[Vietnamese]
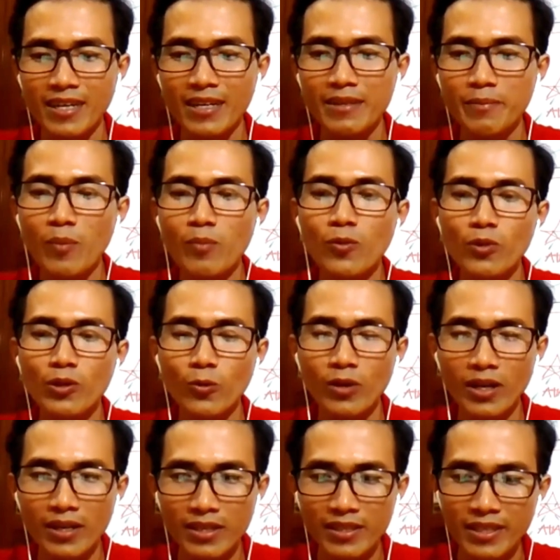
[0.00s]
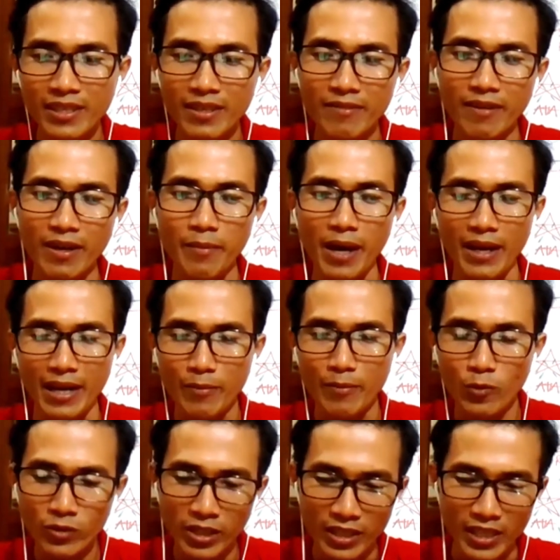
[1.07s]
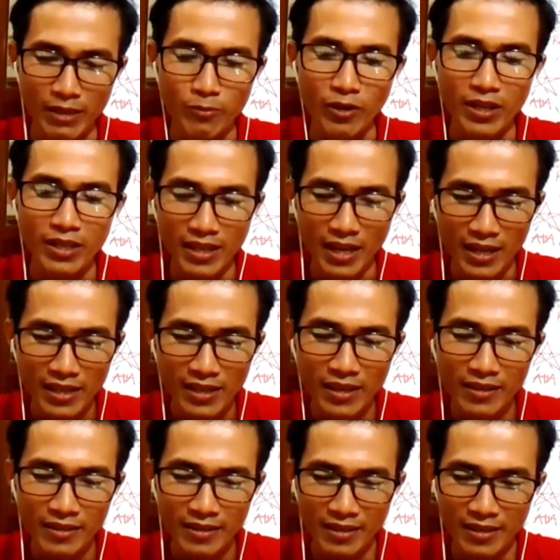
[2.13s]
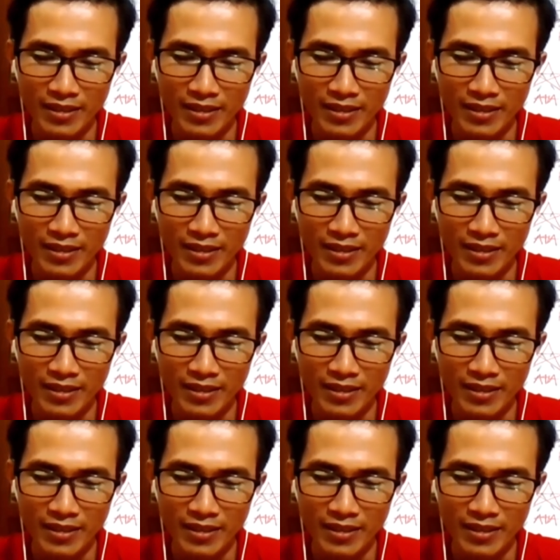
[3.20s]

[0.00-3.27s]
cái mong muốn đủ lớn đó, và bạn đang muốn thực hiện cái gì đấy